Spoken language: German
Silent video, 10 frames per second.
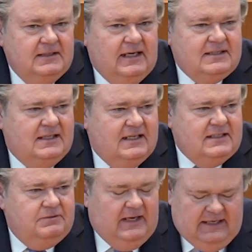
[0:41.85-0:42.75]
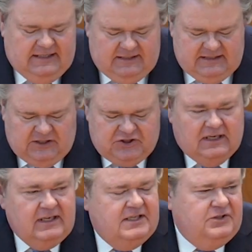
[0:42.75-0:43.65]
Das lassen wir Ihnen an dieser
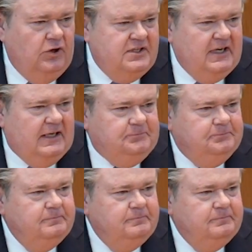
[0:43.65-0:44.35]
Stelle nicht durchgehen.